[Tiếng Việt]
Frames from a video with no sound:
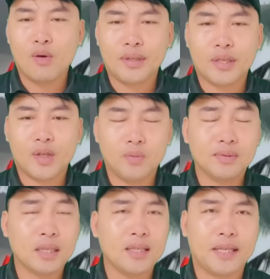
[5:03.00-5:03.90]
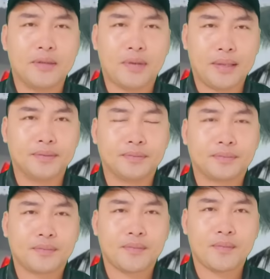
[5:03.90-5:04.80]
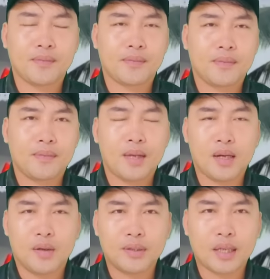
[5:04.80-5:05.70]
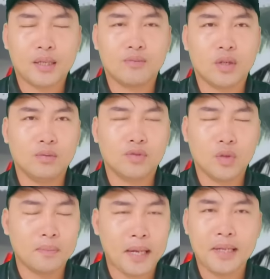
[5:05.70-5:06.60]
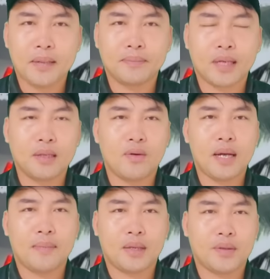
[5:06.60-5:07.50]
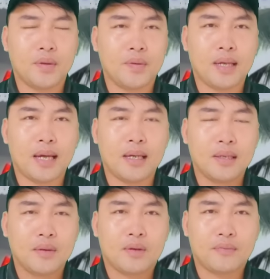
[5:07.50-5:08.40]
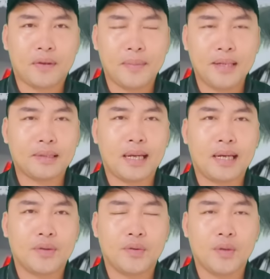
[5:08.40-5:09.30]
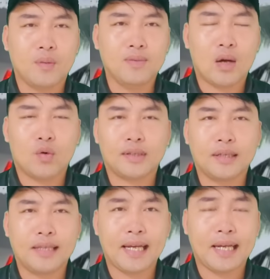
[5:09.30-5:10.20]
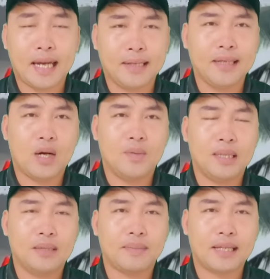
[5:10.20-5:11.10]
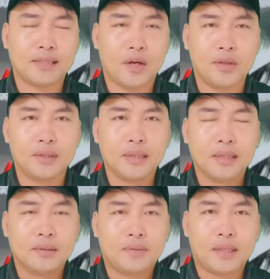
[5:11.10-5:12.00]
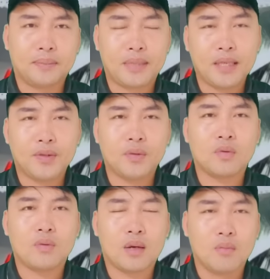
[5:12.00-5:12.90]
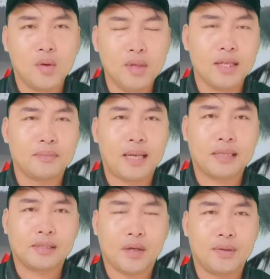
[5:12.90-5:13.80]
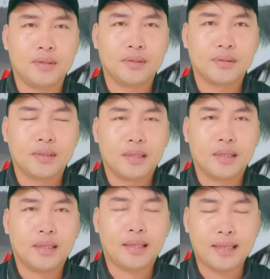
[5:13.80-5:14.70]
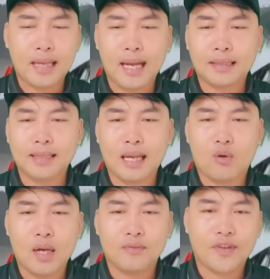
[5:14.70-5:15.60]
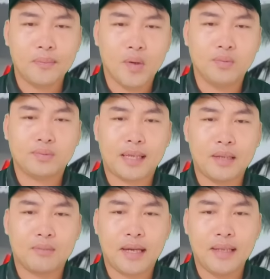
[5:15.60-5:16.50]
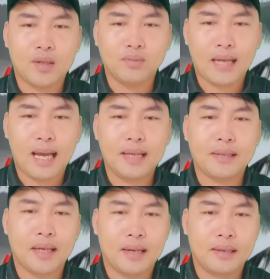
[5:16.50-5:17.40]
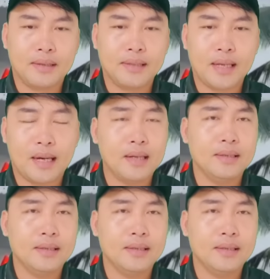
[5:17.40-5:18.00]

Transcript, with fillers: Thị Duy Dũng rất nhiều lần ừ. nó gọi tên ông Dũng suốt mấy năm trời qua mặc dù là quý vị biết rằng là chú Dũng đâu có thời gian rảnh đâu mà lên mạng xã hội và thậm chí chú cũng không muốn lên mạng xã hội à, kể cả các tài khoản Facebook thì ông ấy cũng đã nhờ người gỡ